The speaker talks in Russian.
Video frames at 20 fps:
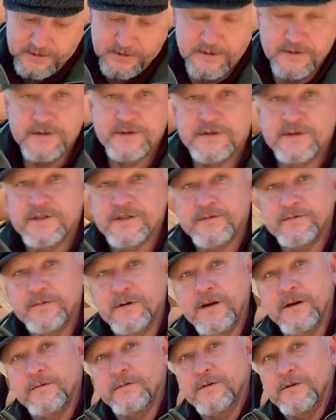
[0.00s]
и
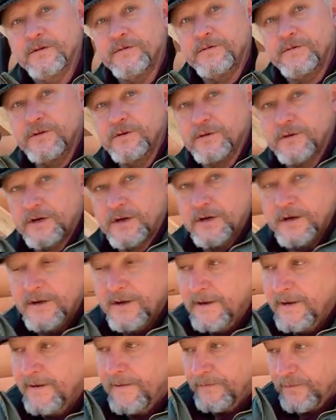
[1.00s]
ссыпаем ее в ведерко.
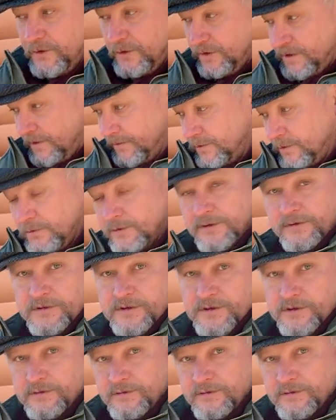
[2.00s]
То есть обслуживается